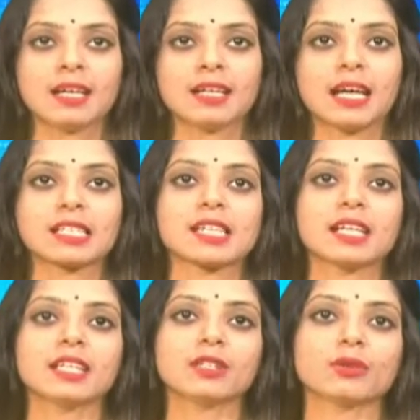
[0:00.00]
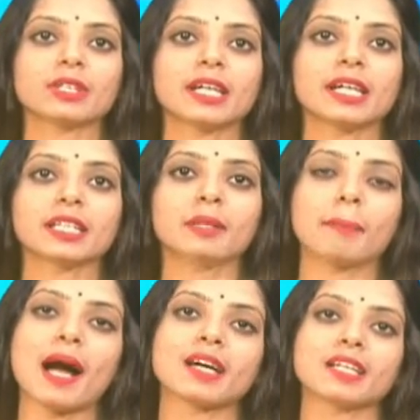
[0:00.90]
রাজশাহীর গোদাগাড়ির
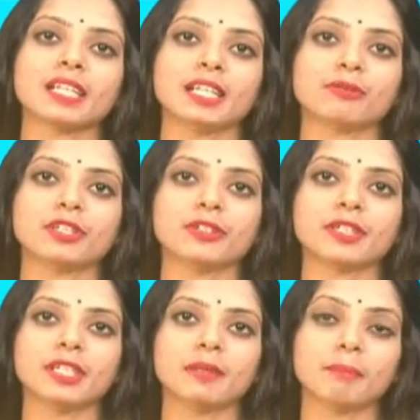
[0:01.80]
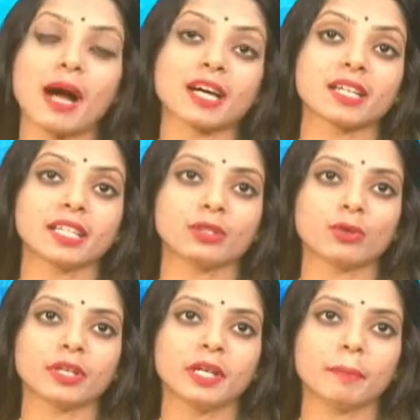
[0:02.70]
পাকড়ি ইউনিয়নের পাকড়ি
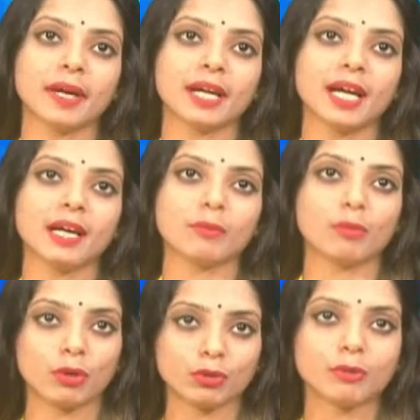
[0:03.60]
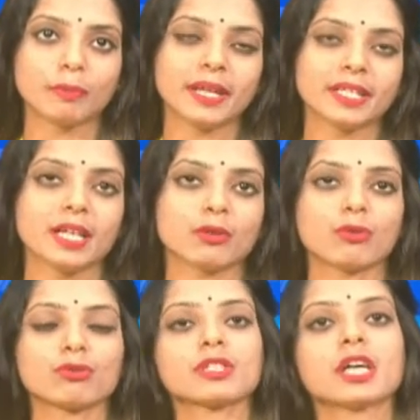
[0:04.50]
দক্ষিণপাড়া মদনবাড়িয়া
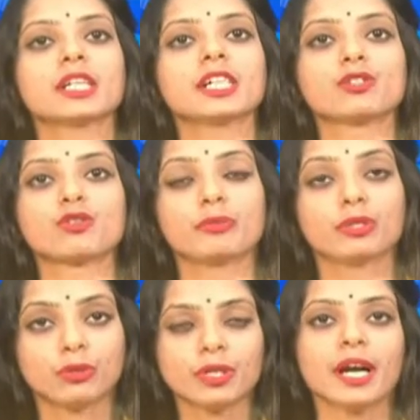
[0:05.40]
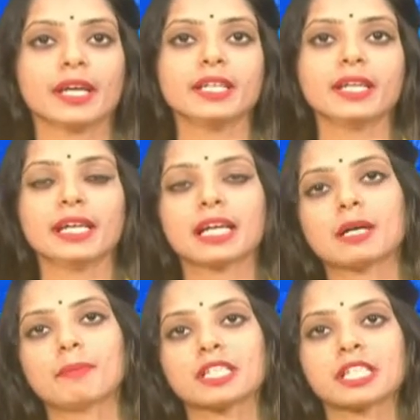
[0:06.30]
গোরস্থানে জমি রক্ষায়
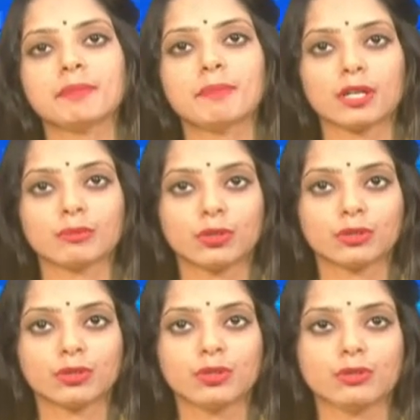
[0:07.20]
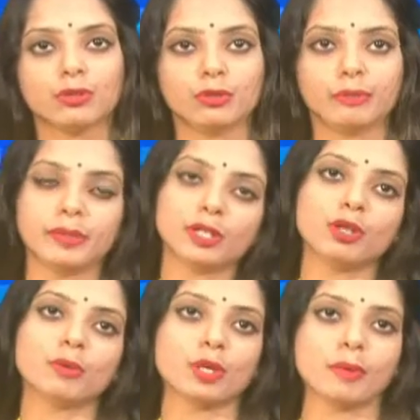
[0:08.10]
এলাকাবাসী মানববন্ধন ও
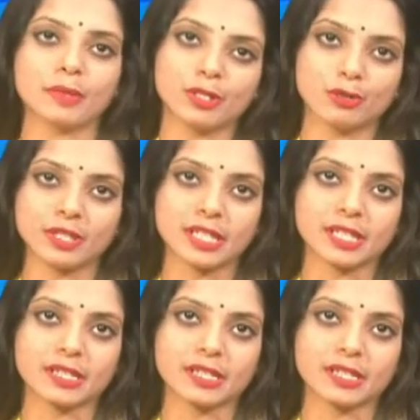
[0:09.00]
বিক্ষোভ সমাবেশ করেছে